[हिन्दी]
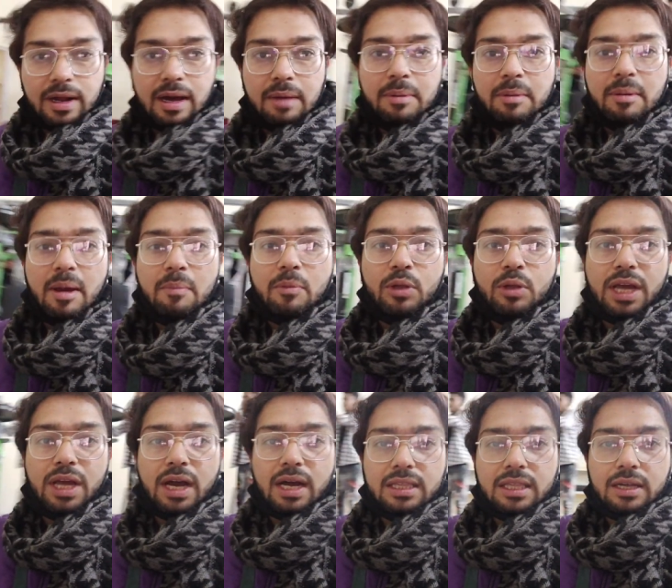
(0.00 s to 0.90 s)
अभी मैं आपको
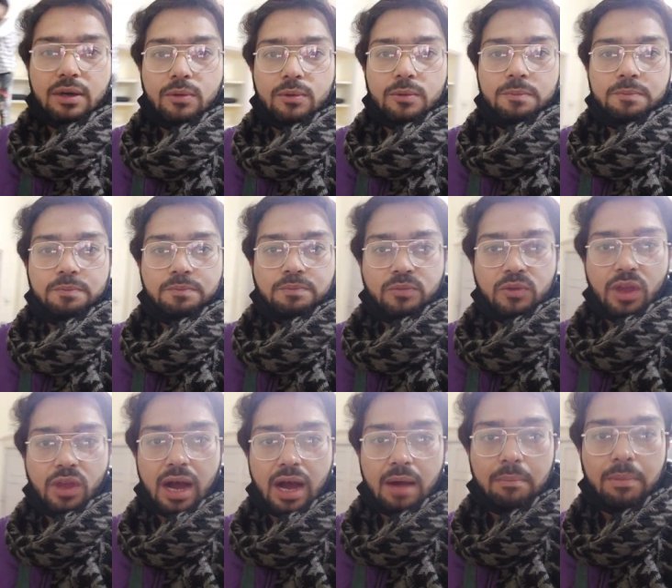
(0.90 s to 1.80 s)
दिखाता हूँ
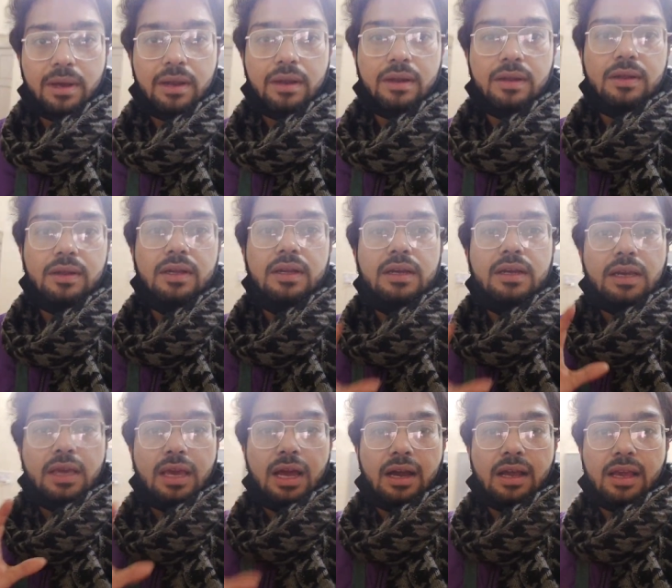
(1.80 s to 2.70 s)
यहाँ पर
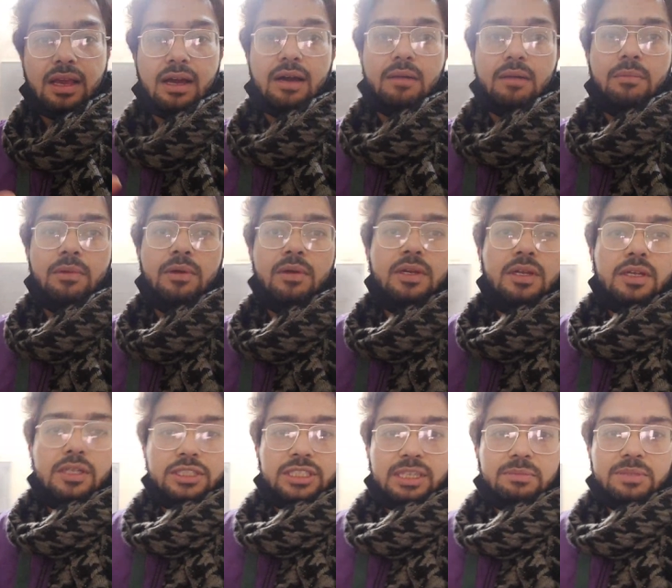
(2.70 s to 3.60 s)
क्या क्या हम
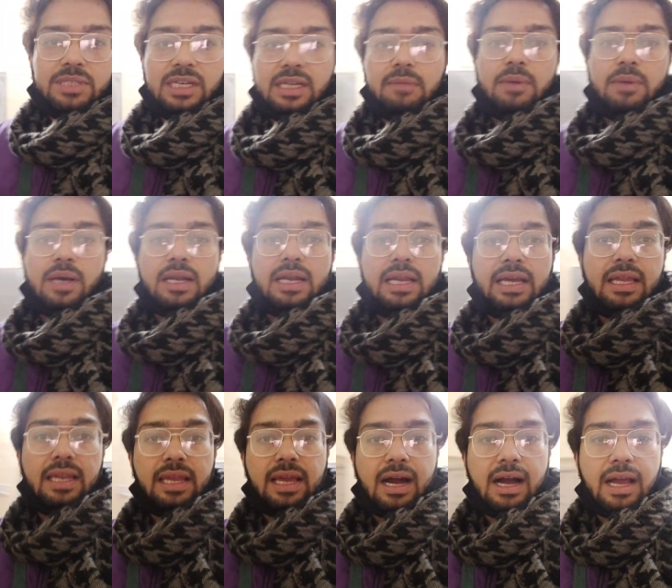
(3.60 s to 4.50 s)
जिम सेटअप करने के
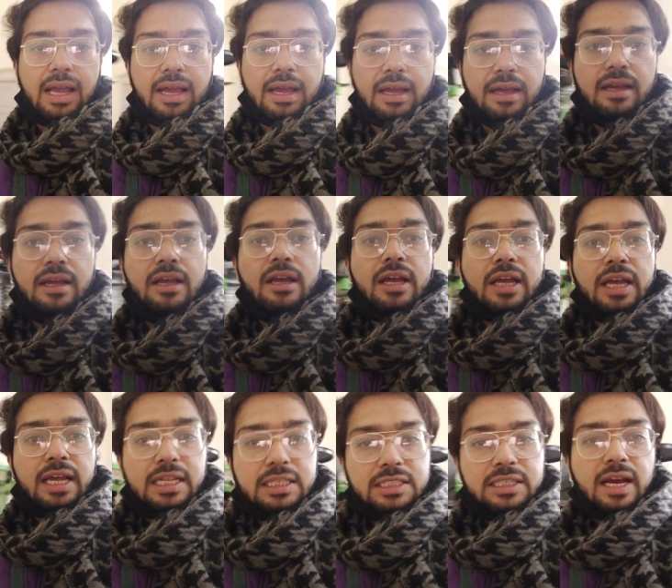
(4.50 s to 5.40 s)
लिए आए हैं
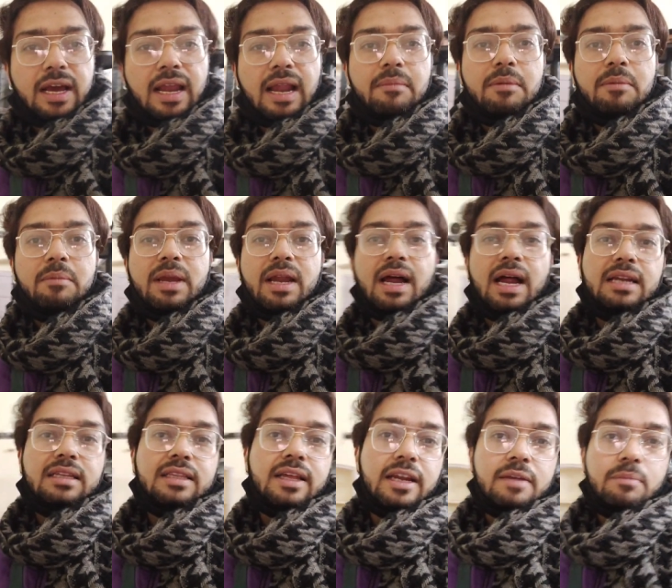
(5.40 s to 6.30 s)
इंस्टाग्राम में मेरा
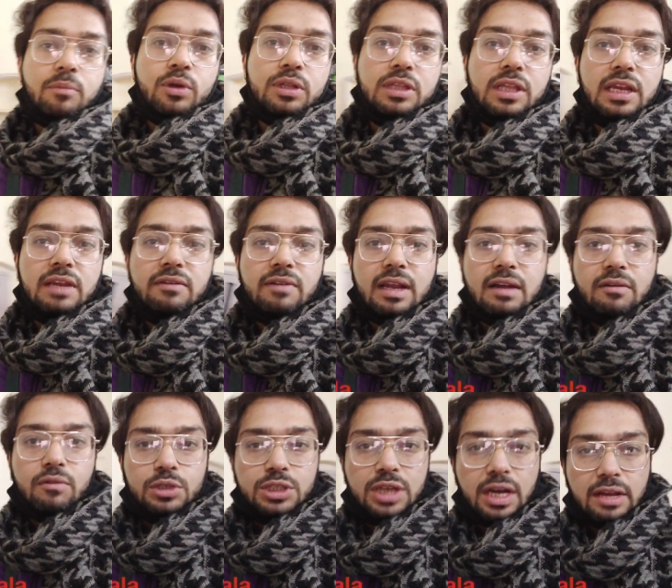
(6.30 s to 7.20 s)
एट द रेट मोहित दिल्ली वाला
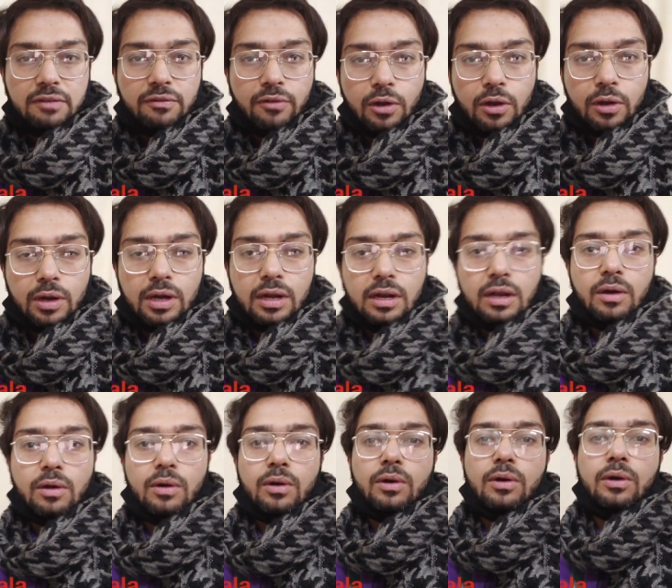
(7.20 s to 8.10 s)
वो जाके फॉलो कर लो
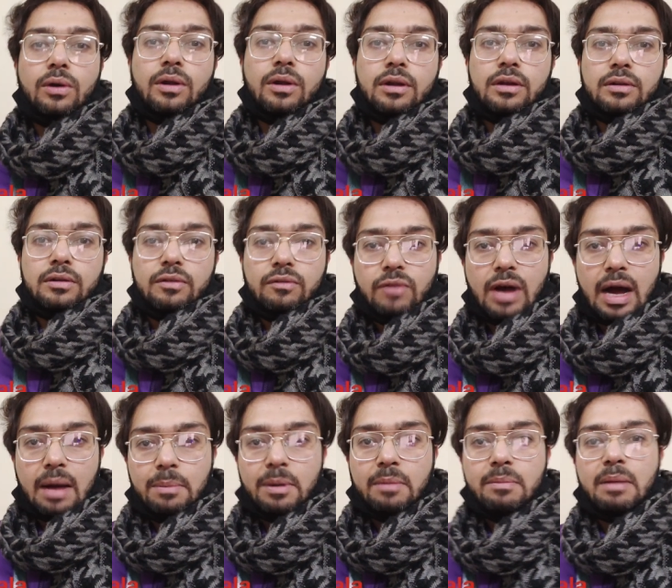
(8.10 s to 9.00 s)
और
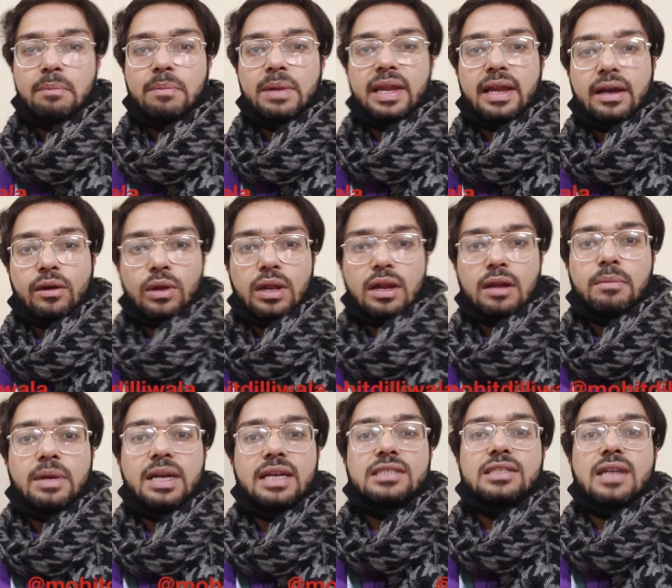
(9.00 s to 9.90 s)
वहाँ पर मैं अपनी रेगुलर
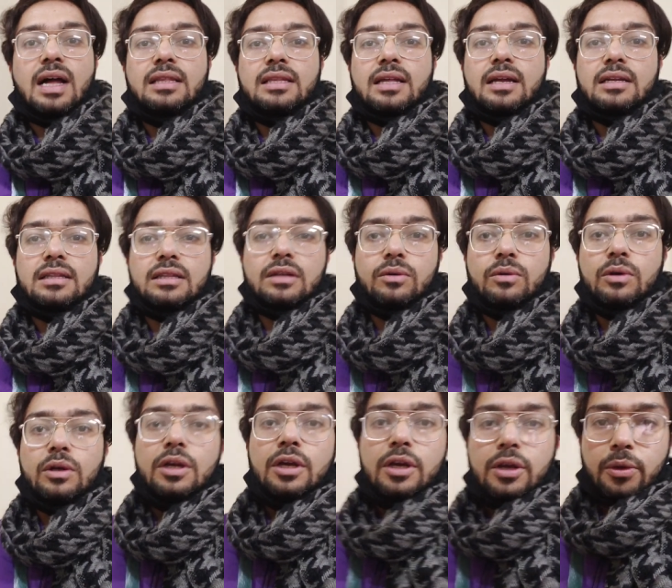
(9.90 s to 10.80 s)
अपडेट्स डालता रहता हूँ
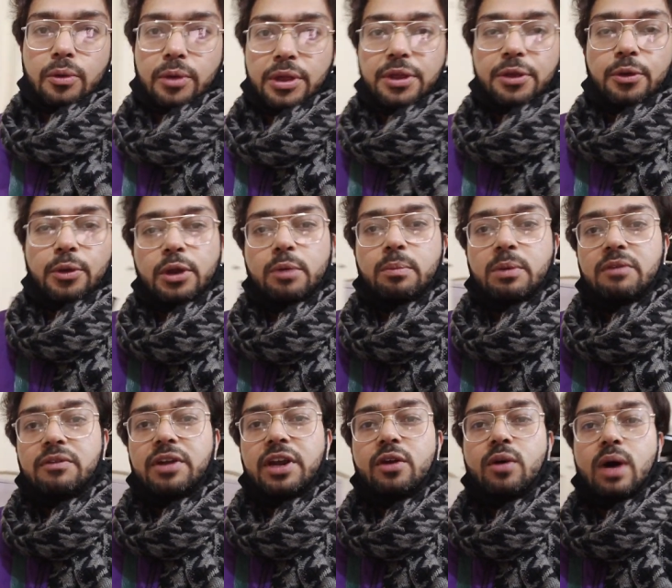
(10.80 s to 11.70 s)
क्योंकि यूट्यूब की
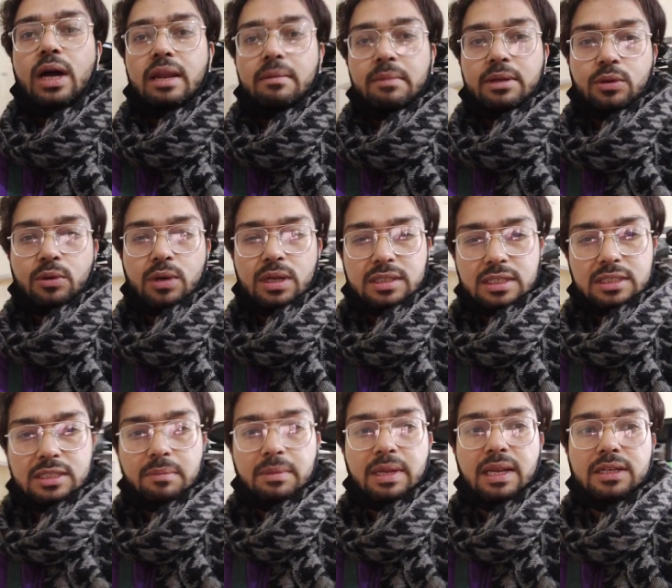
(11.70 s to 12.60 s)
वीडियो आने में थोड़ा सा
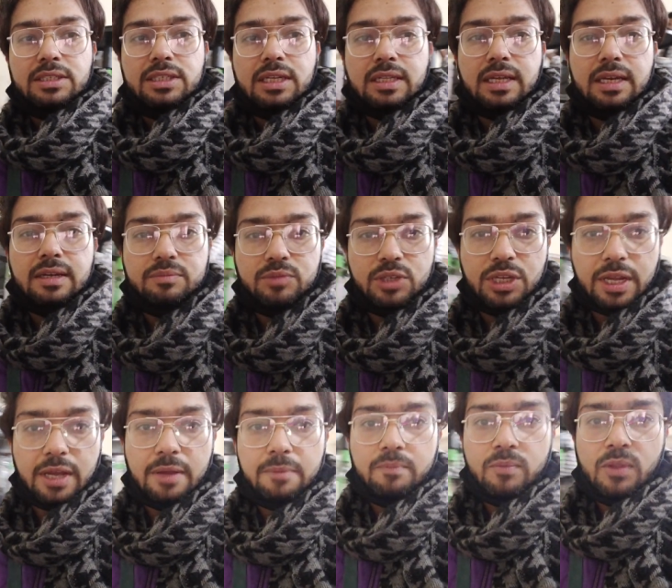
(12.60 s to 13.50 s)
समय लग जाता है ठीक
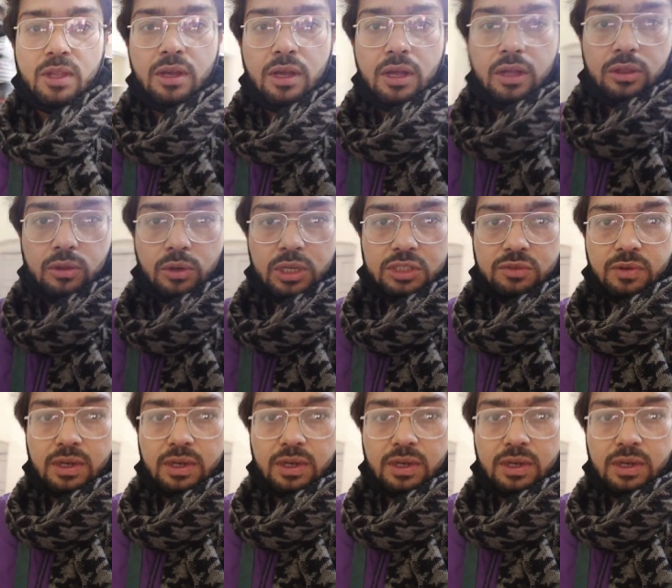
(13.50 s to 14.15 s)
है तो इस